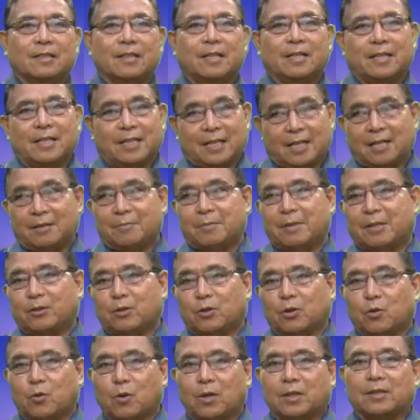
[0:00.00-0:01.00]
Kaya kailangan man
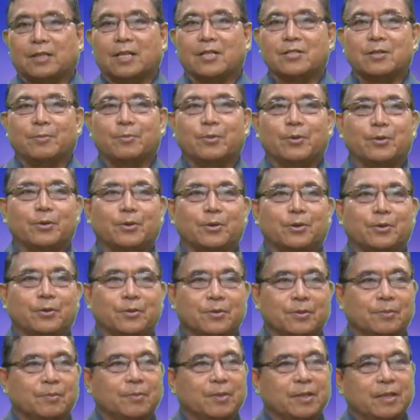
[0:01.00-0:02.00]
itong kwarta sa mundo,
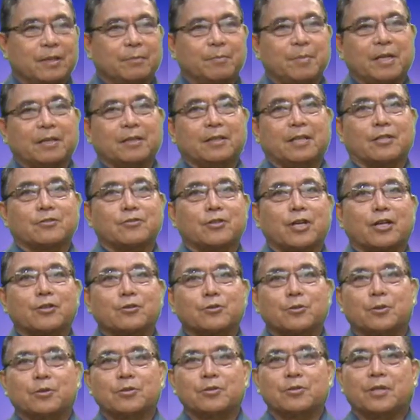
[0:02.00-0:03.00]
yan man
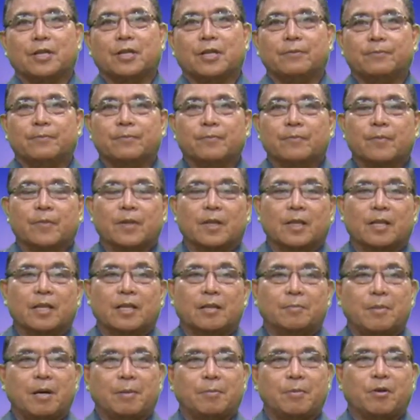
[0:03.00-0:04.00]
transaksyon sa
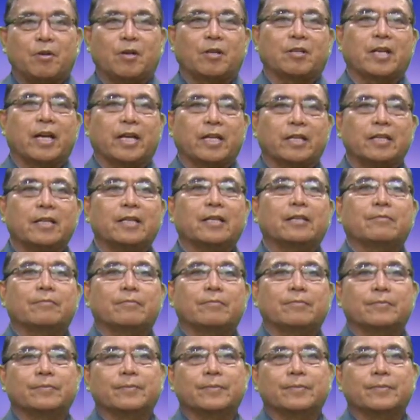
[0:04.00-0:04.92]
ibabaw ng daigdig.